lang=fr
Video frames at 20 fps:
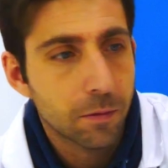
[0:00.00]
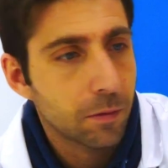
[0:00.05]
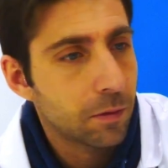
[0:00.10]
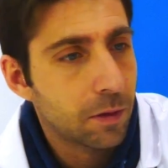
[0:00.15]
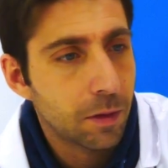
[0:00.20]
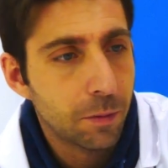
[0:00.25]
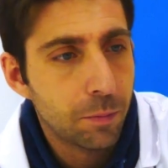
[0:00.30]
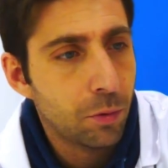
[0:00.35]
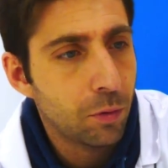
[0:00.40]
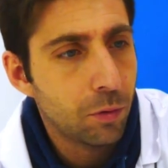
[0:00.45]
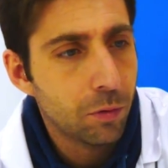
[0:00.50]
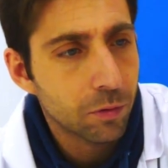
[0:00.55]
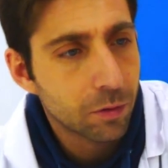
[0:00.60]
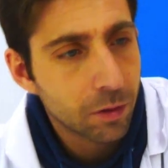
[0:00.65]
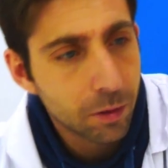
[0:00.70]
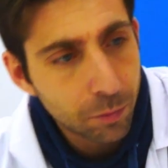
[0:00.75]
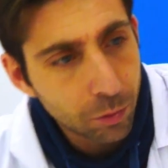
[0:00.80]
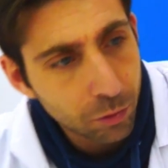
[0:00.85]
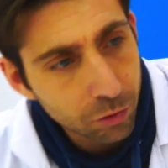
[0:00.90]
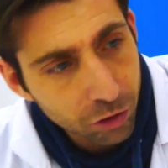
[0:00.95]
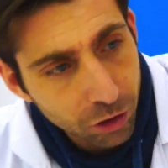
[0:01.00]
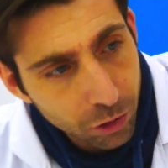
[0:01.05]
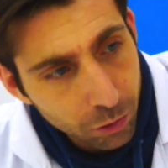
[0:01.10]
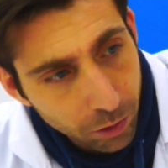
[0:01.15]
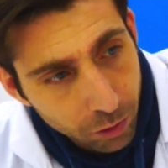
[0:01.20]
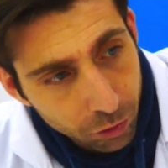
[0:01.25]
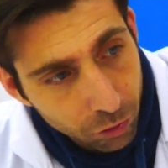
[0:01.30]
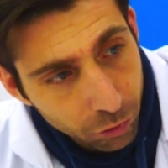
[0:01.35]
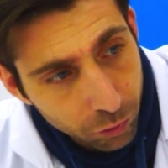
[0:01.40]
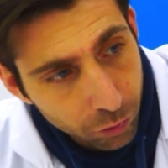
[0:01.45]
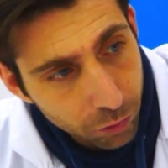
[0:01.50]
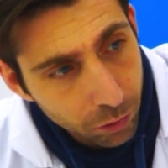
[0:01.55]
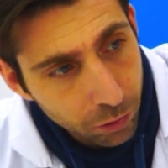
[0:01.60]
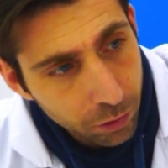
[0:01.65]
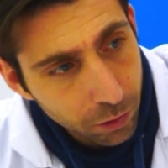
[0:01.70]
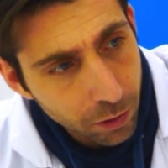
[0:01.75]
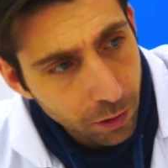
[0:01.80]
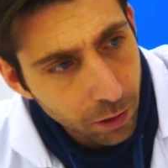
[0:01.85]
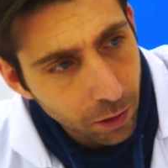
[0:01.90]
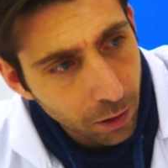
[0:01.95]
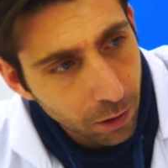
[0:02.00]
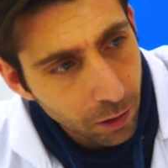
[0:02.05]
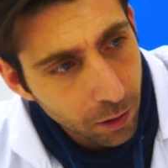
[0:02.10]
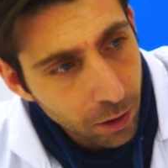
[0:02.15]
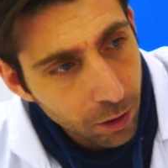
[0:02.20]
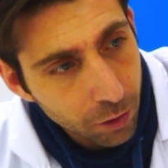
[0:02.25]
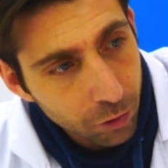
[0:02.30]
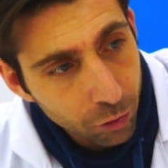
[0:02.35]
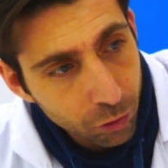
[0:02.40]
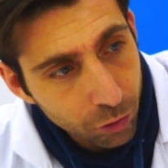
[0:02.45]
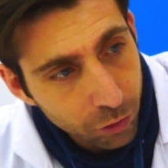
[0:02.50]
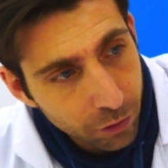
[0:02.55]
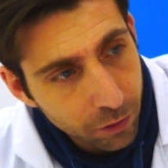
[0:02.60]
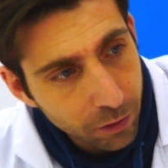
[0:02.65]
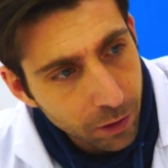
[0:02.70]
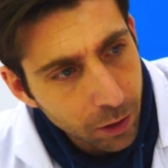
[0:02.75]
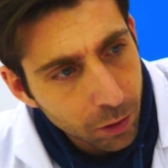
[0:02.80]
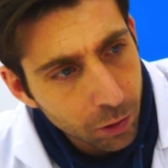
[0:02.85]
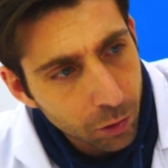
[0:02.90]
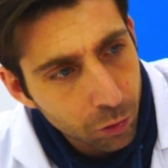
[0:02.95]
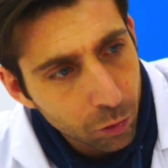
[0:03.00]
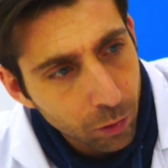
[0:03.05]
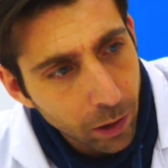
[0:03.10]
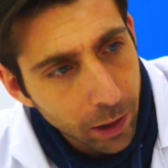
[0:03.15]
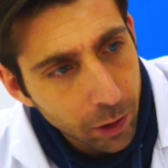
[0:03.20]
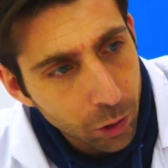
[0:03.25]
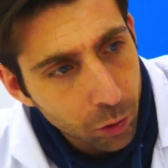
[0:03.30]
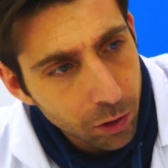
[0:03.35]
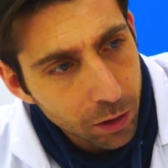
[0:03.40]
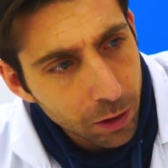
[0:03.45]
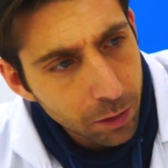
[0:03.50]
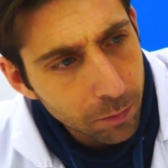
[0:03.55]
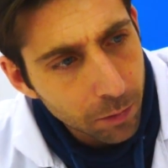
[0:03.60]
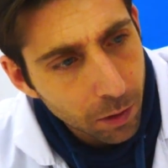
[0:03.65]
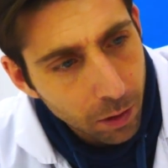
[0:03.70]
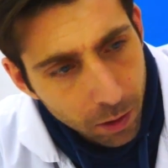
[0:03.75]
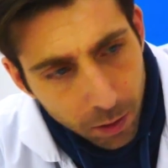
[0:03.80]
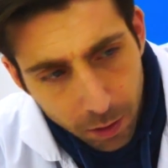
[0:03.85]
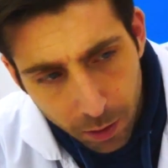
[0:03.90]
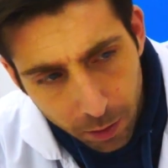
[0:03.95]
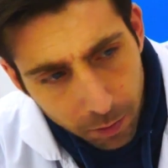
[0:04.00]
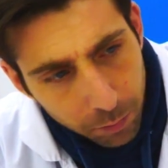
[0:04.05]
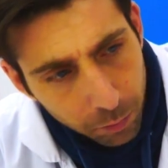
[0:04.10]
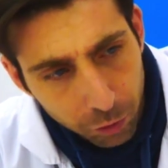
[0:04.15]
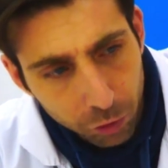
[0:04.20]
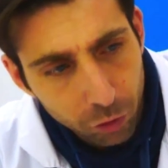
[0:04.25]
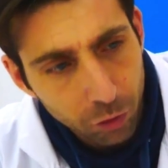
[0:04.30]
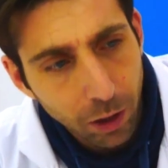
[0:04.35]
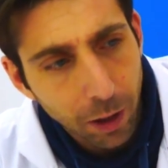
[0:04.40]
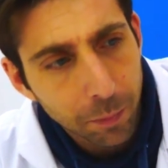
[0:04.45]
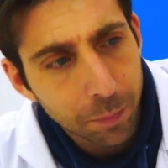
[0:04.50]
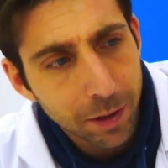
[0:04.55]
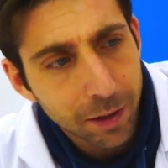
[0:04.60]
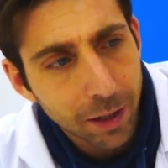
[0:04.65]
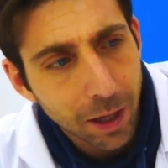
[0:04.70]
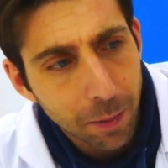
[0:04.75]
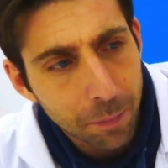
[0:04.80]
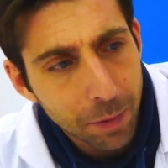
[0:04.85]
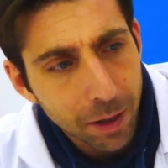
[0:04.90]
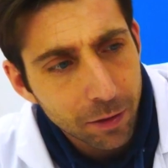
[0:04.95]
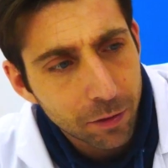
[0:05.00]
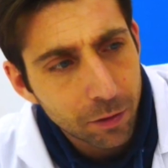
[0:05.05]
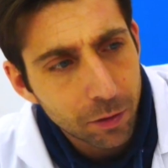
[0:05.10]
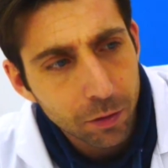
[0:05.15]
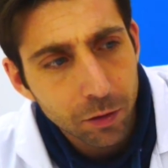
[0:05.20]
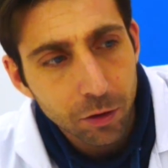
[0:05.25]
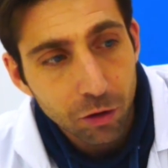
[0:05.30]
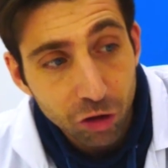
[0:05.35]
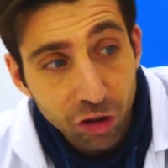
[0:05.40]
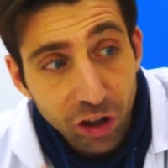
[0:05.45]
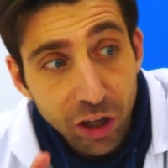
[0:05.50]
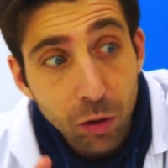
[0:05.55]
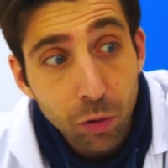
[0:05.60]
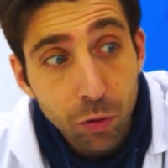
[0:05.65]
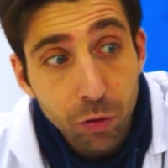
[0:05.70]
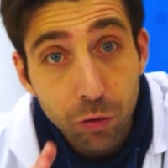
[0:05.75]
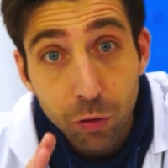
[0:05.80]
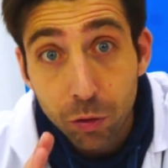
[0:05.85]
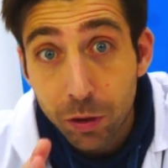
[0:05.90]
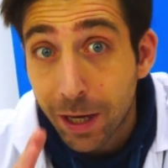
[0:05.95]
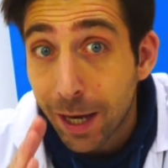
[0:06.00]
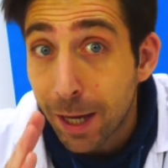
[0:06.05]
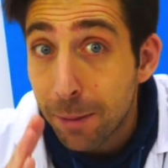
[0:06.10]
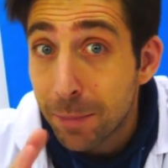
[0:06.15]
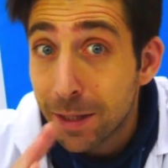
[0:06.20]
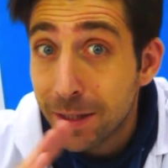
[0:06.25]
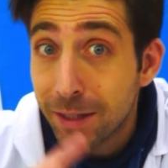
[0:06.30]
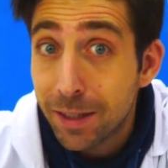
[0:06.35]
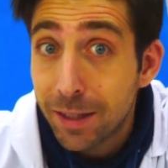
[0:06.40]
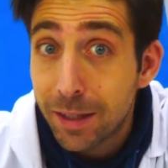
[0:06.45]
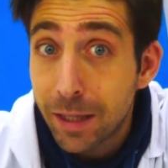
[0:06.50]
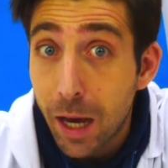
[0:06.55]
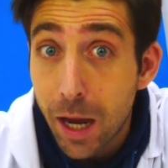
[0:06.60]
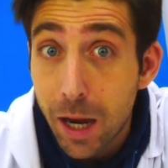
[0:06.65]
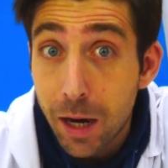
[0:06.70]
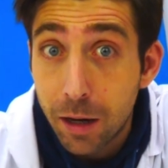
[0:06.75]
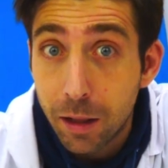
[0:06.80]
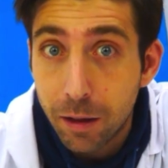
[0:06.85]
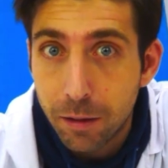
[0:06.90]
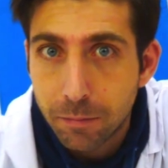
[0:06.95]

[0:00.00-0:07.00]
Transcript: C'est bon, c'est bon, chat noir, je suis docteur. Je sais que tu es anonyme, mais je ne répéterai à personne. J'ai le secret médical.